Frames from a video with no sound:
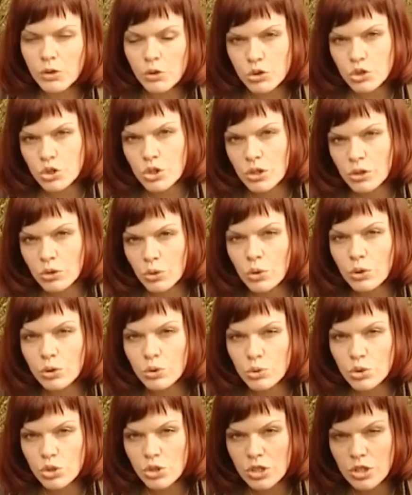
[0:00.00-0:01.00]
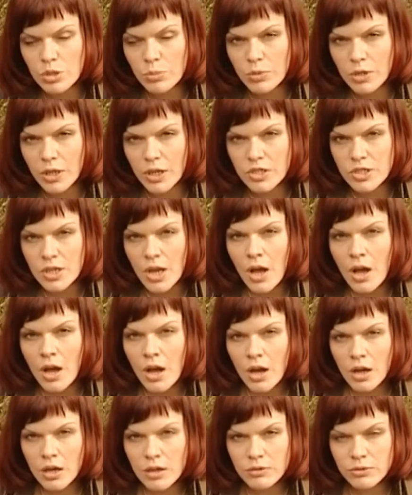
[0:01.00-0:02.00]
такой черенок лучше не брать.
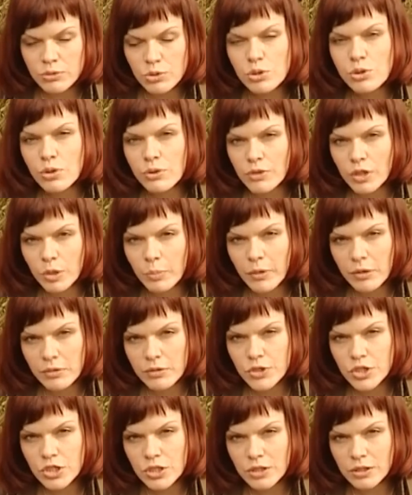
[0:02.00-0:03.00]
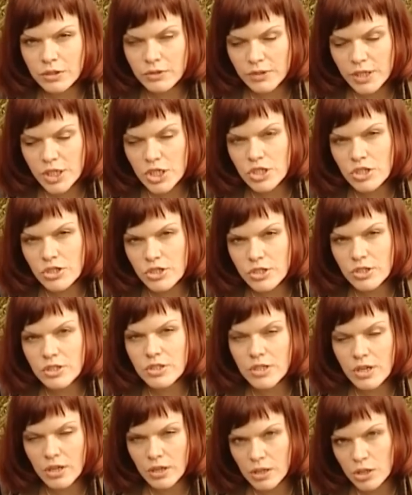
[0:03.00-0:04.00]
В условиях повышенной влажности,
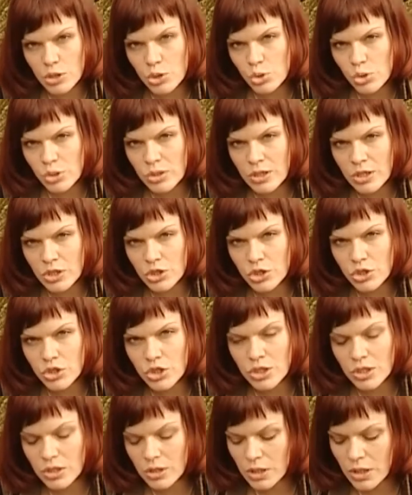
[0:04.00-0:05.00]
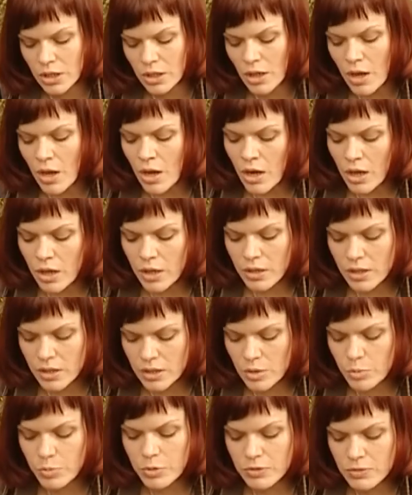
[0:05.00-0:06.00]
где окажутся наши черенки,
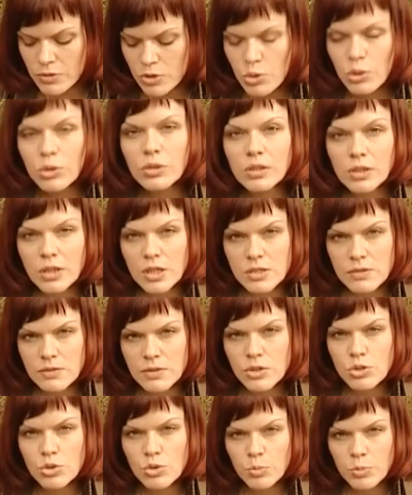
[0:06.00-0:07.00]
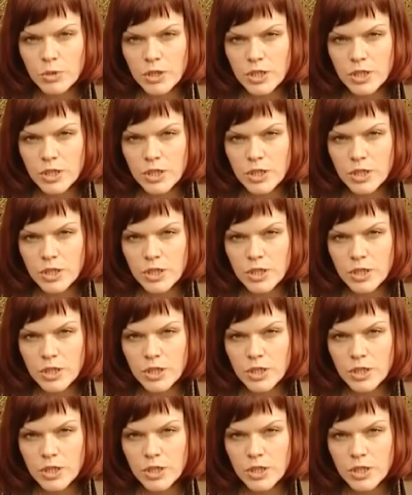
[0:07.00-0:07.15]
это приведет к развитию